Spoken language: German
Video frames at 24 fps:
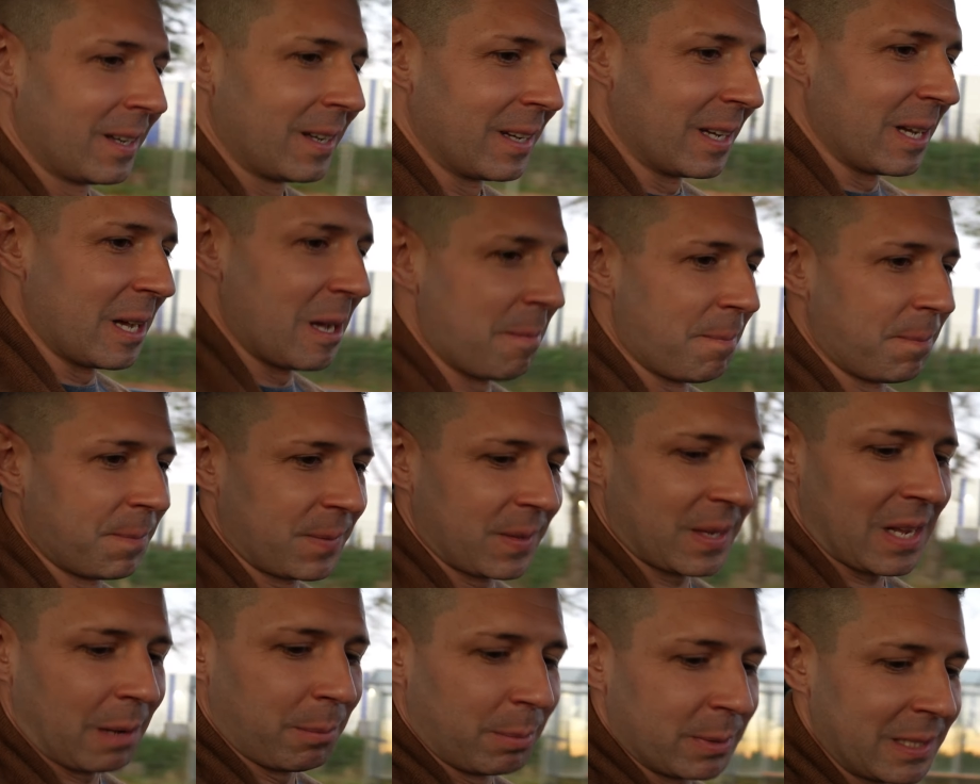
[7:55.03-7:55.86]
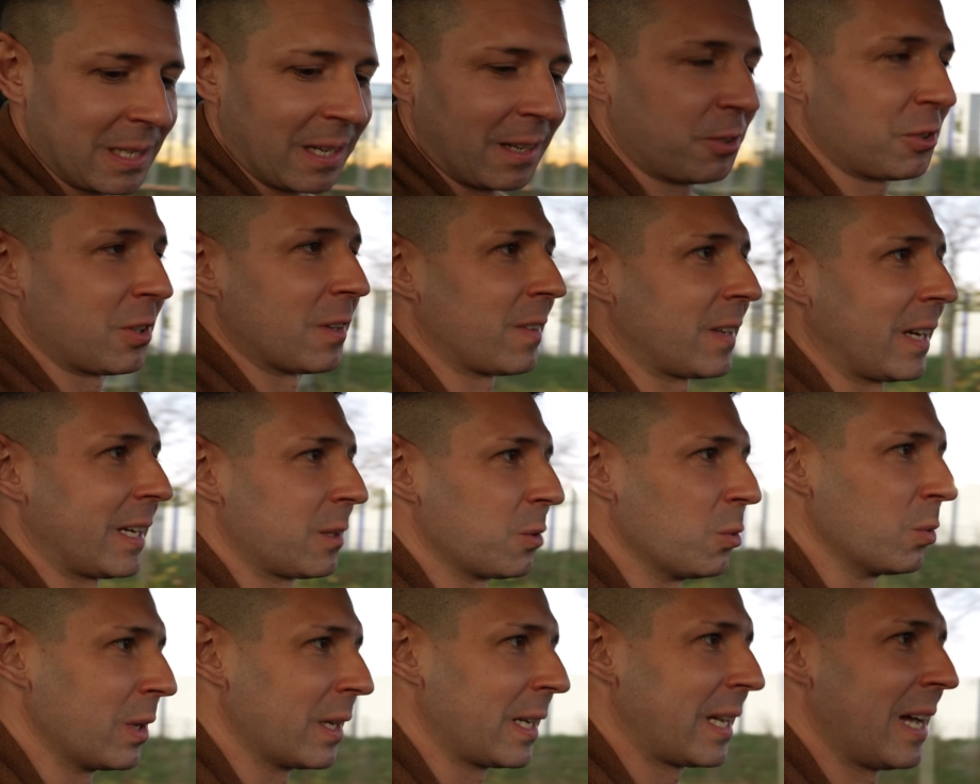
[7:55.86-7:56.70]
Ähm, aber hier ist das recht
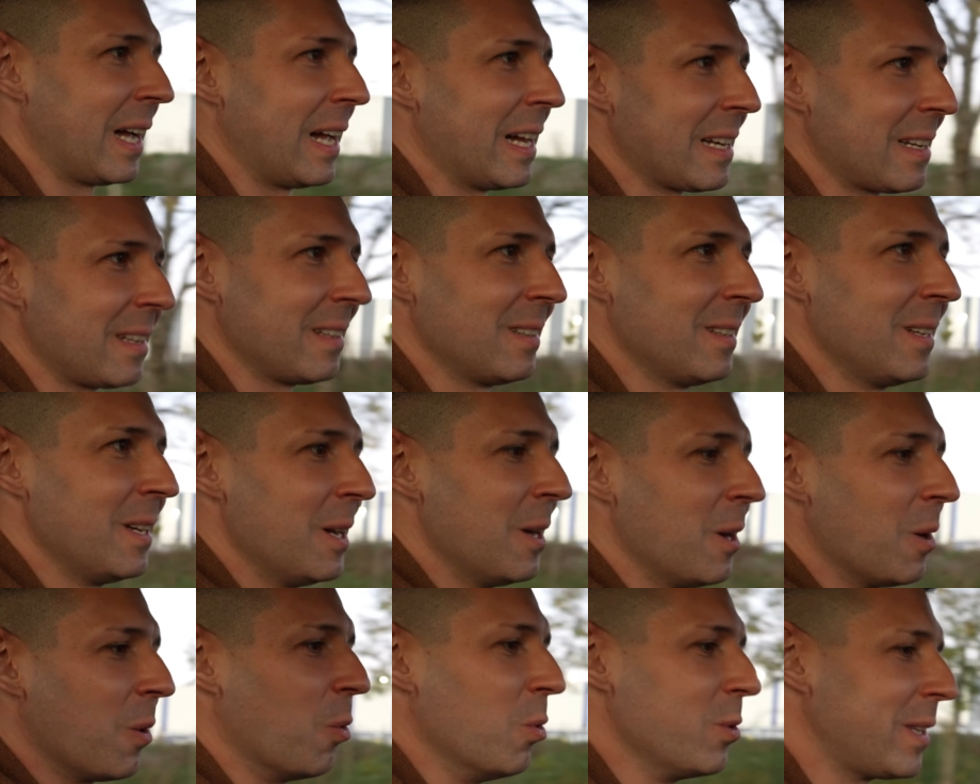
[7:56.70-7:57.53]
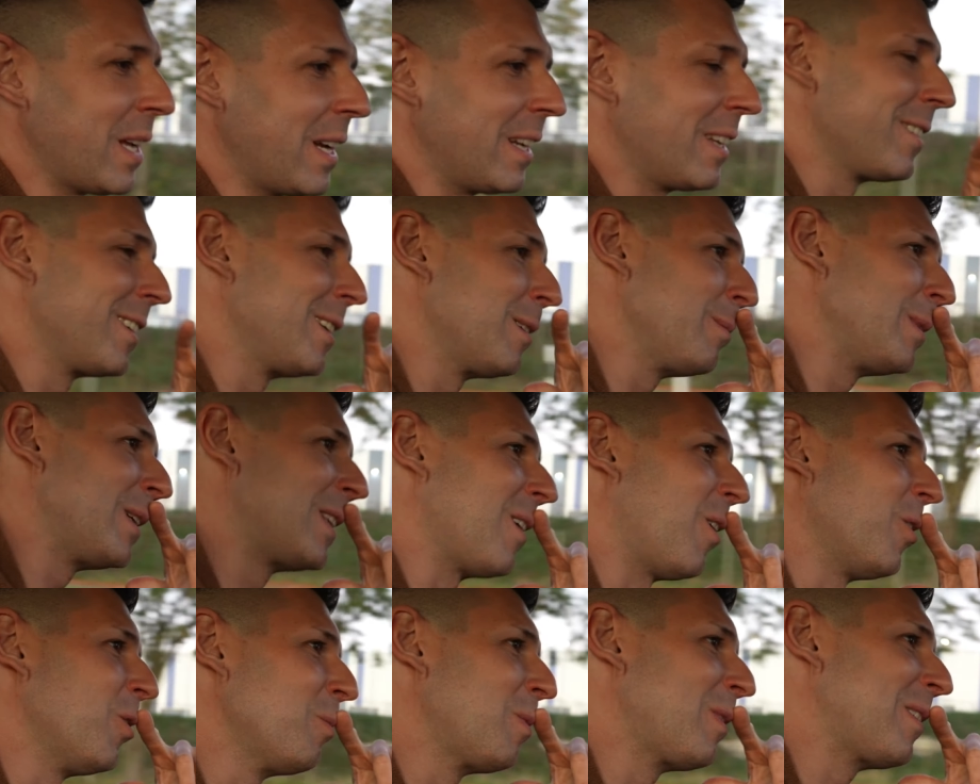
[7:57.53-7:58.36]
dunkel gehalten. Und dann erinnert mich
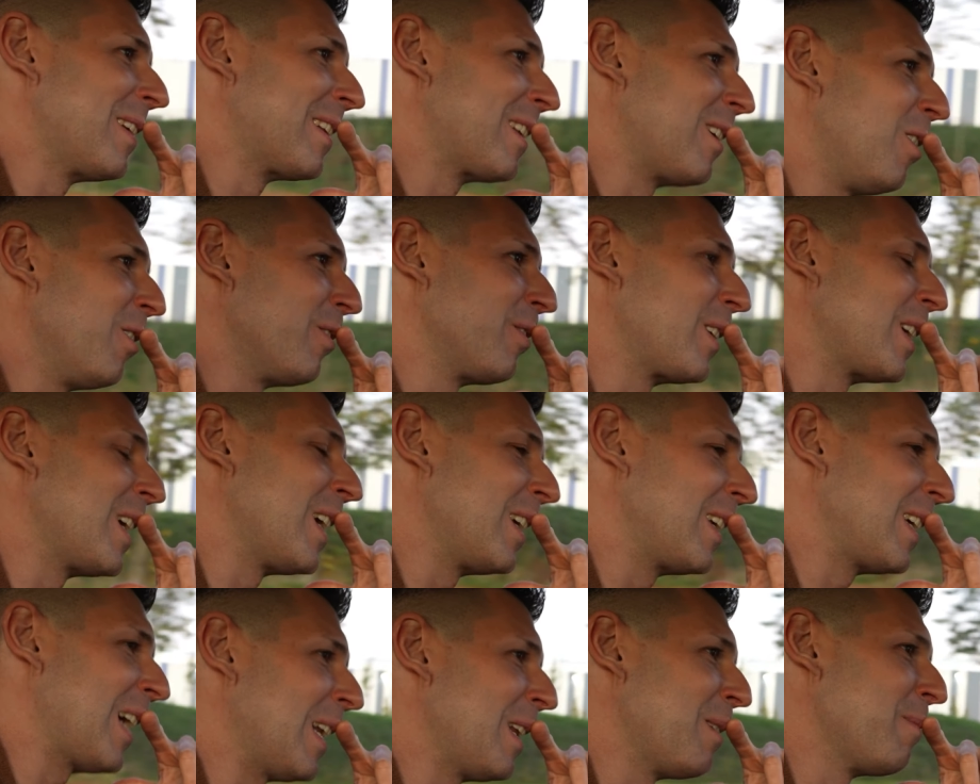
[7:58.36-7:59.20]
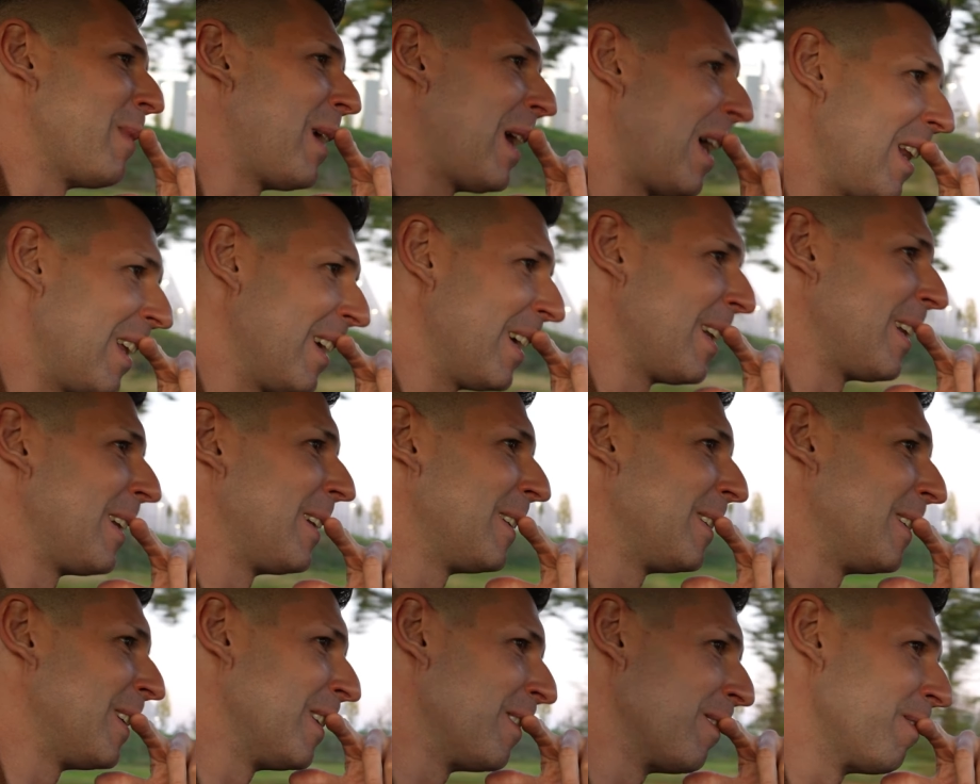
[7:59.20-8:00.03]
da auch noch ein bisschen drauf. Ich, ich hatte mal ein.
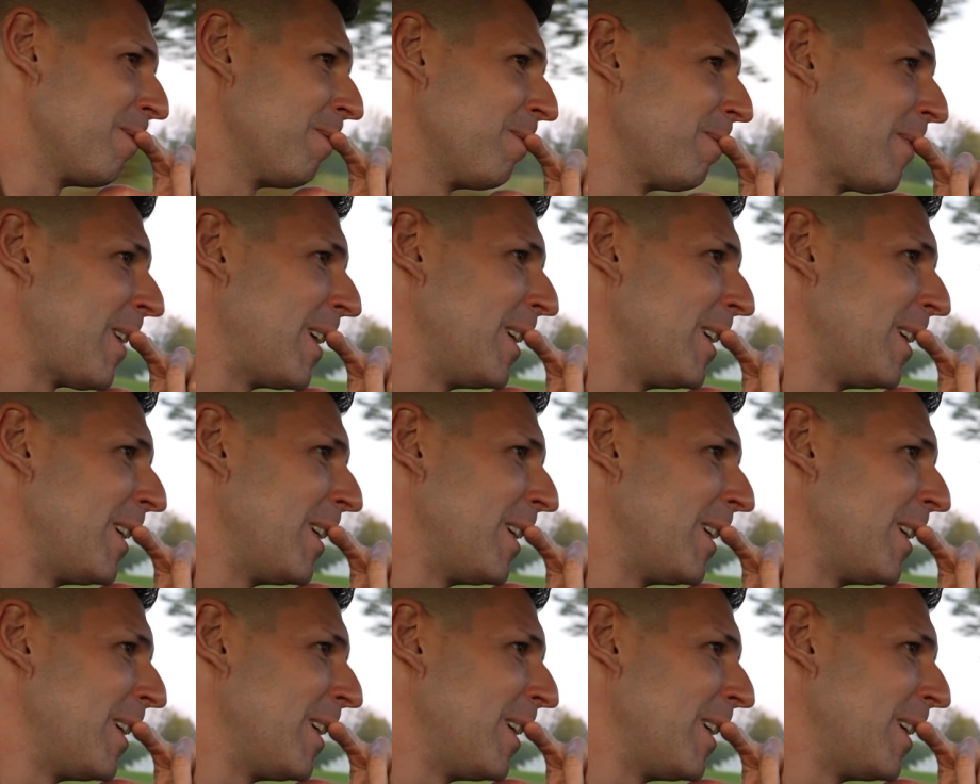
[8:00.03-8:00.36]
Ähm,